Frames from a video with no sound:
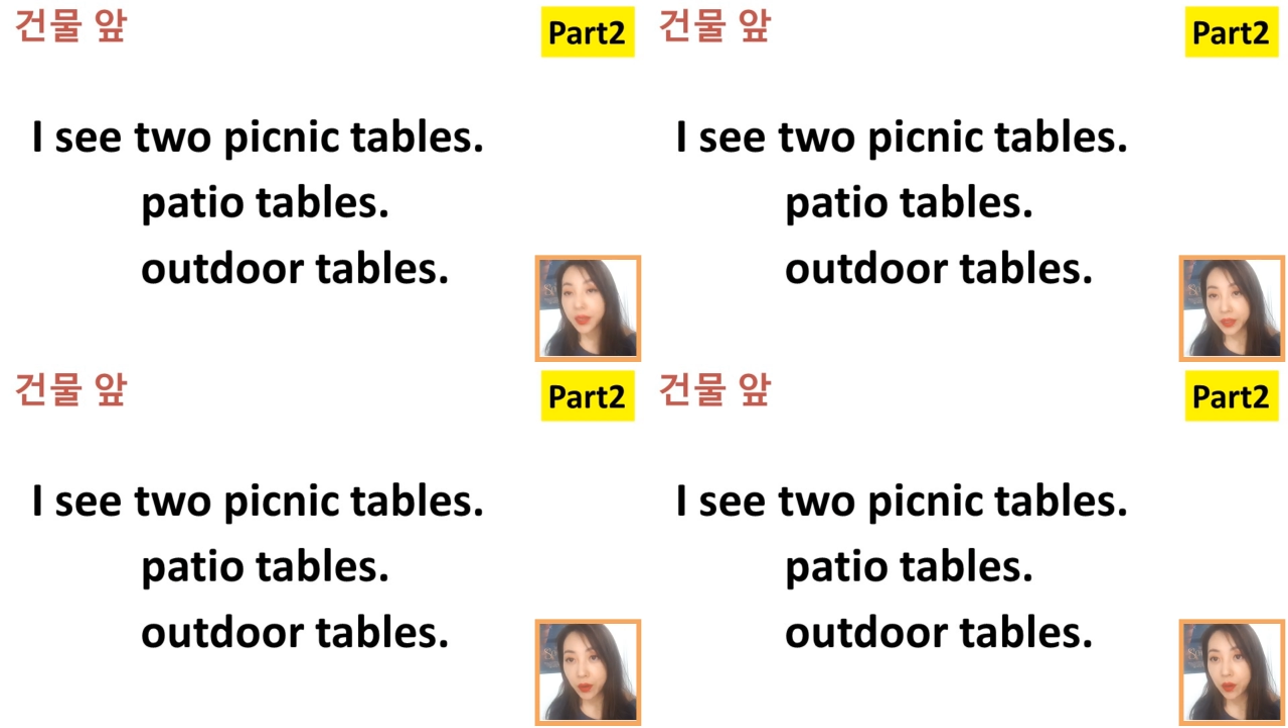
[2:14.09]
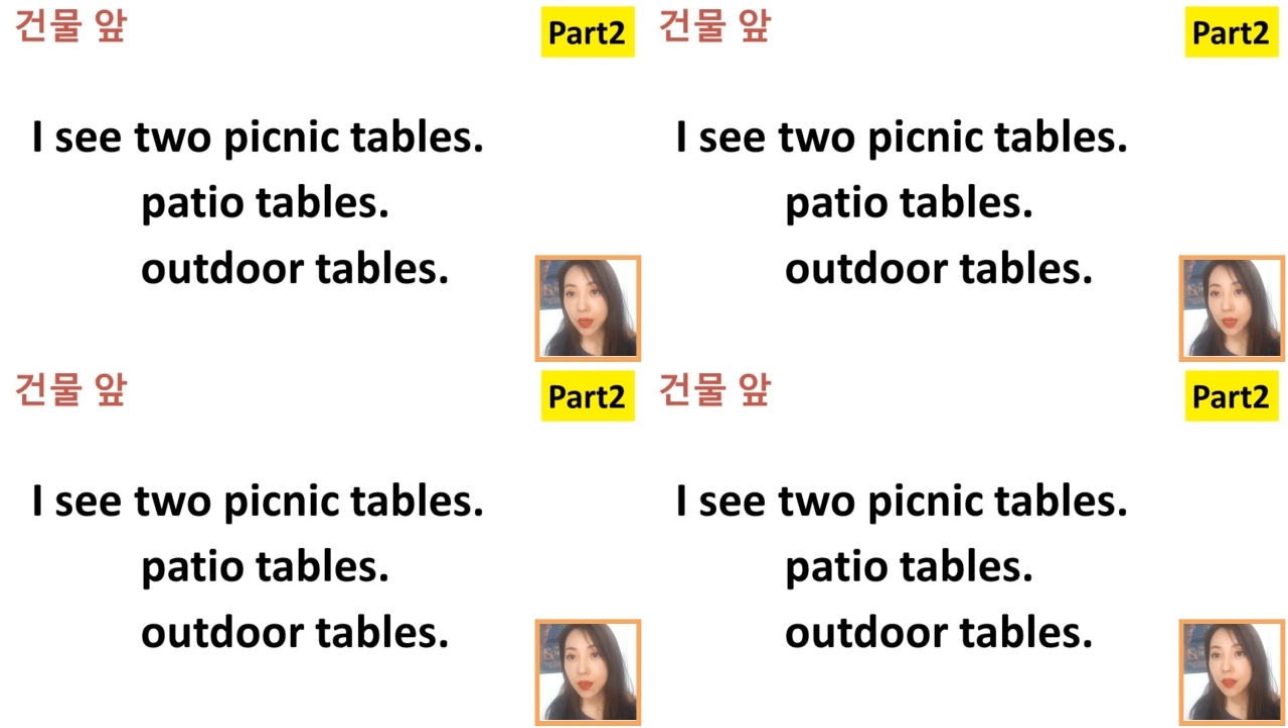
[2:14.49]

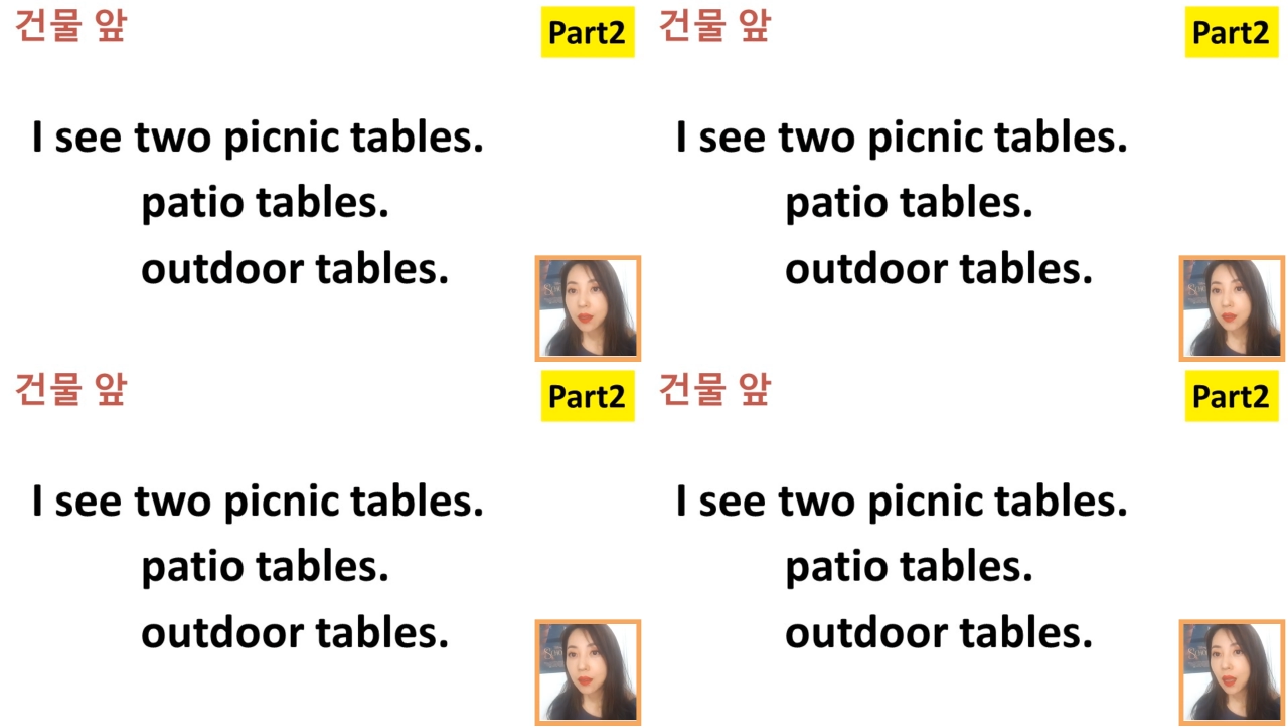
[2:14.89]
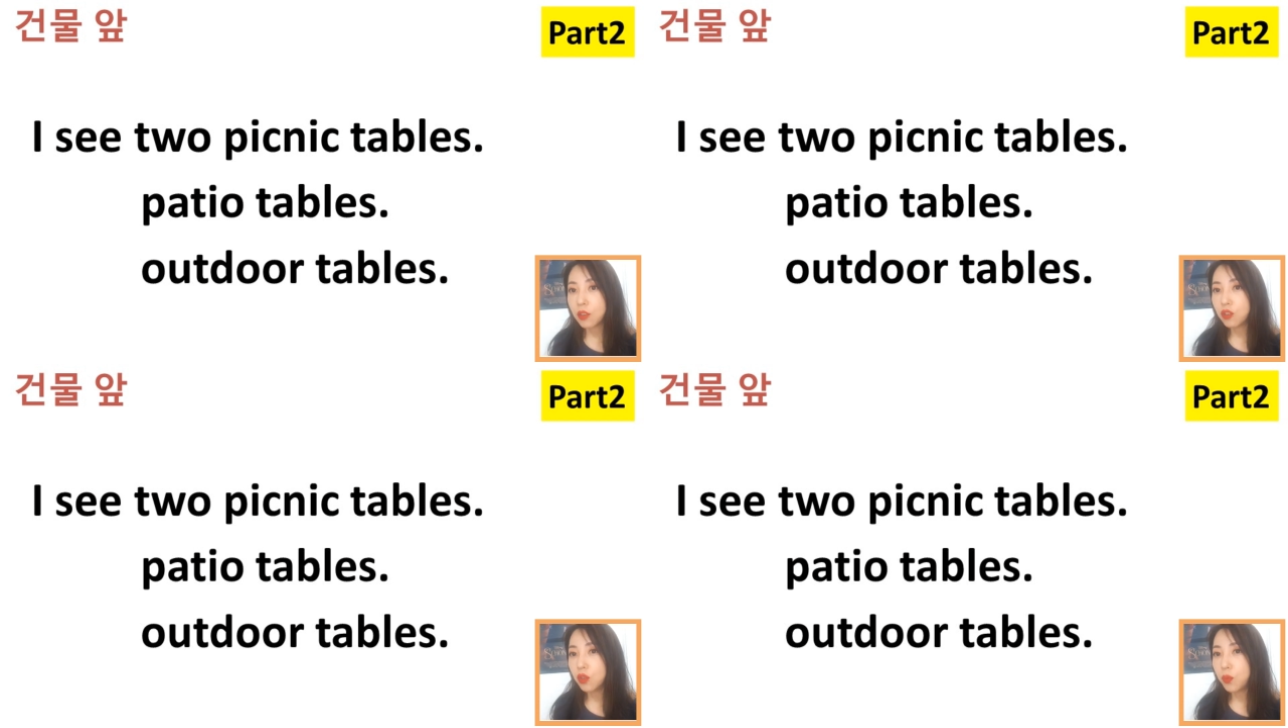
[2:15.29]
그러나
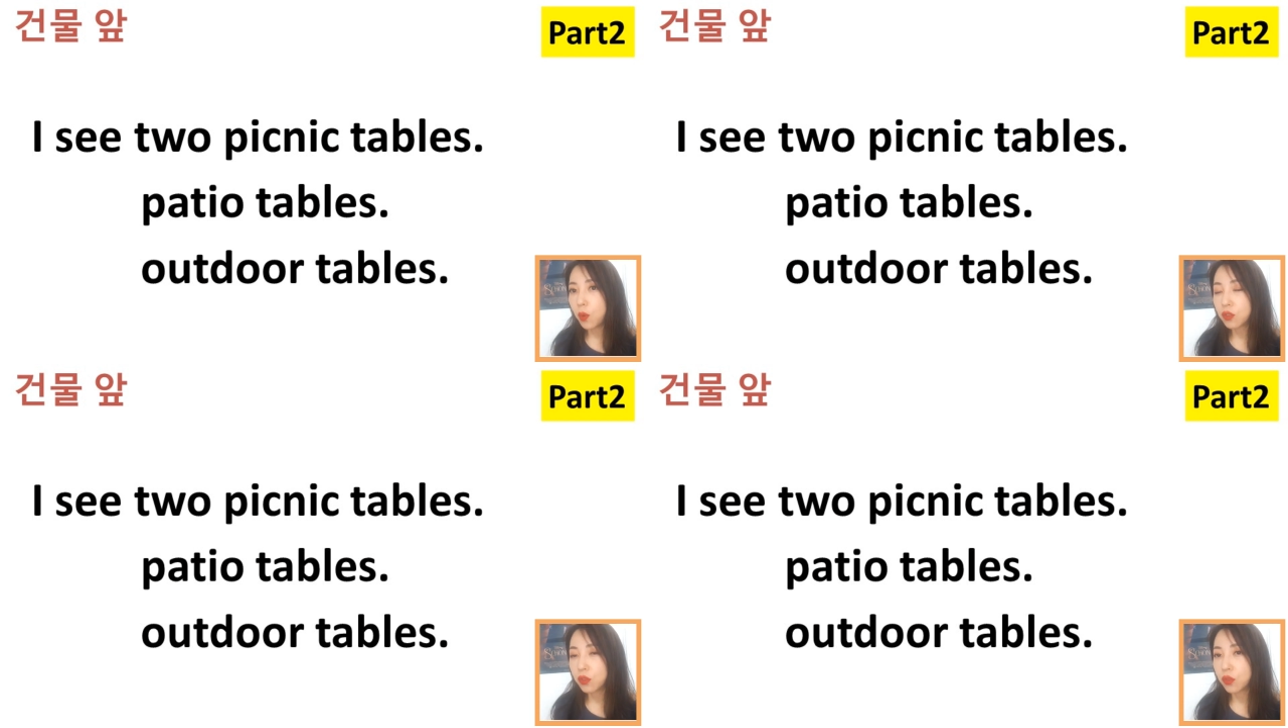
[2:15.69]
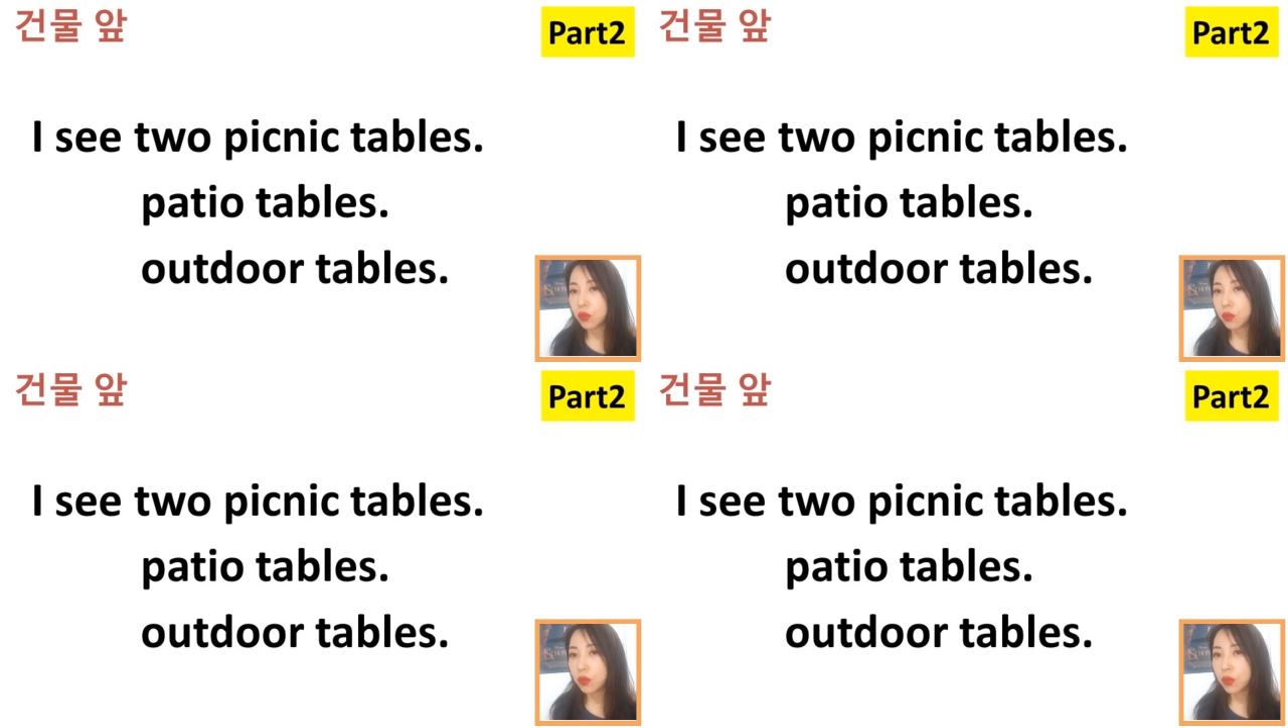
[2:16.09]
단수
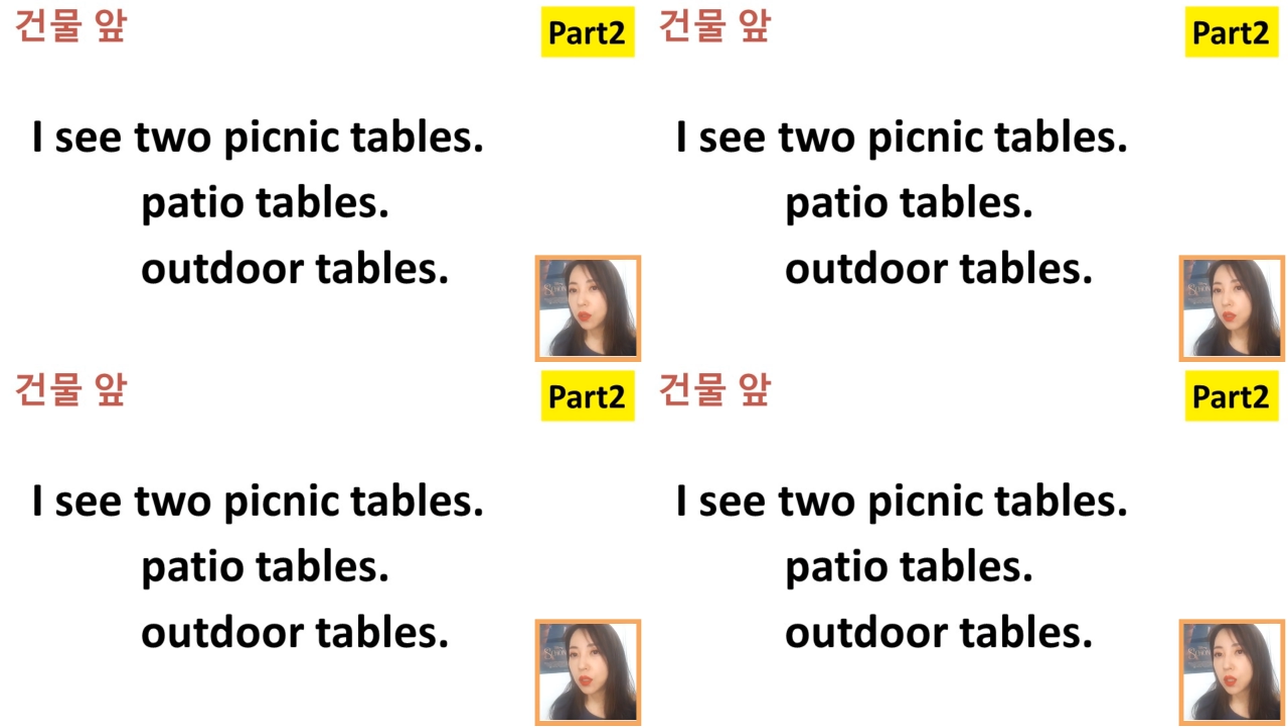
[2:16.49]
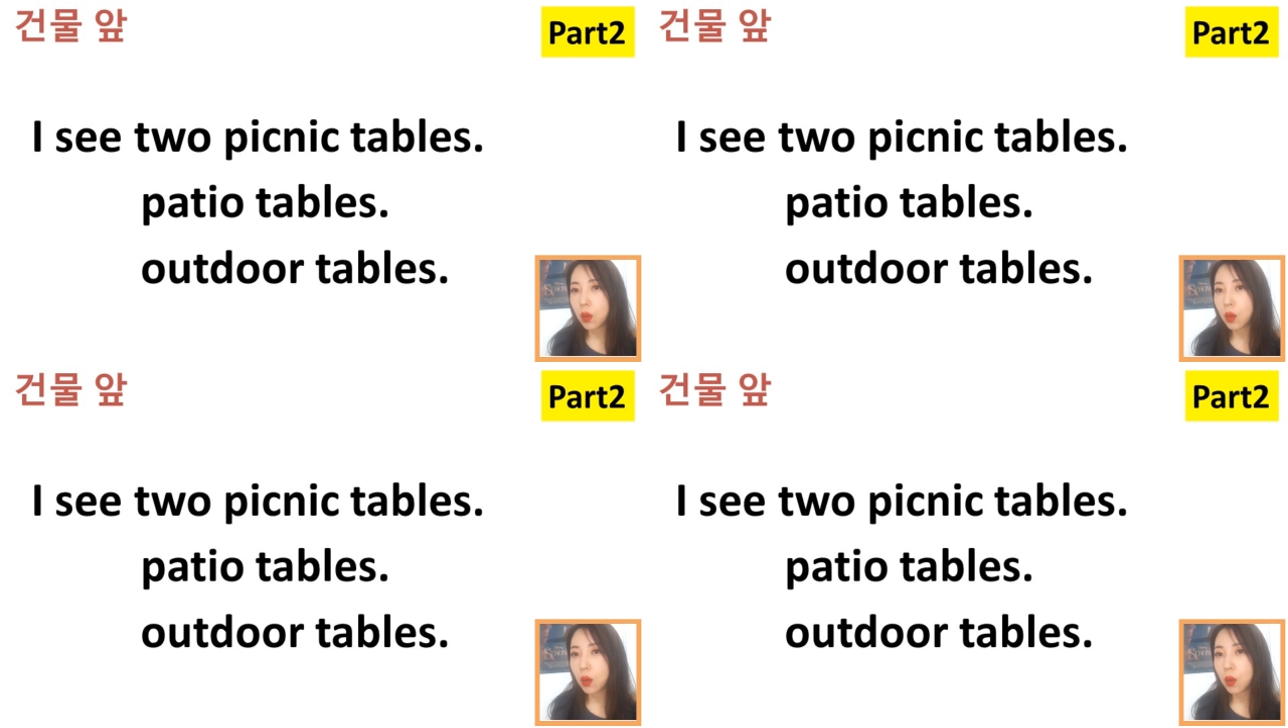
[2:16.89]
복수를